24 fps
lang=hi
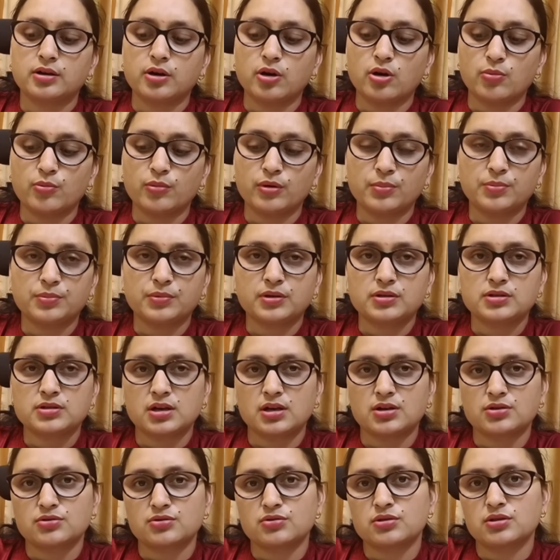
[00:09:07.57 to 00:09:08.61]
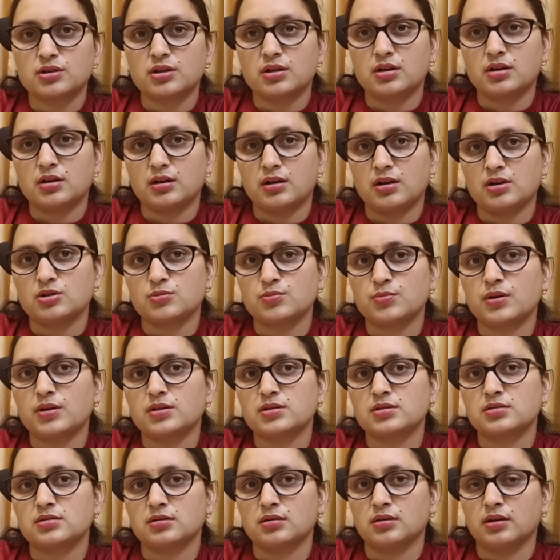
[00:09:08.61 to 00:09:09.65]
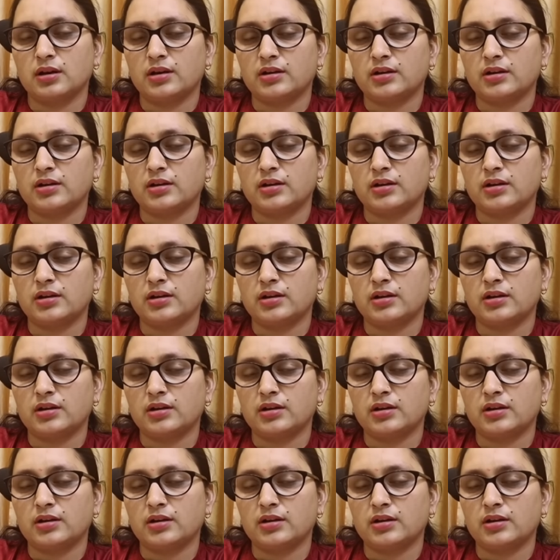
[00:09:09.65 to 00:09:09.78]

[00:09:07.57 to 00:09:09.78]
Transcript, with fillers: घटनाओं में अब तक 406 के आसपास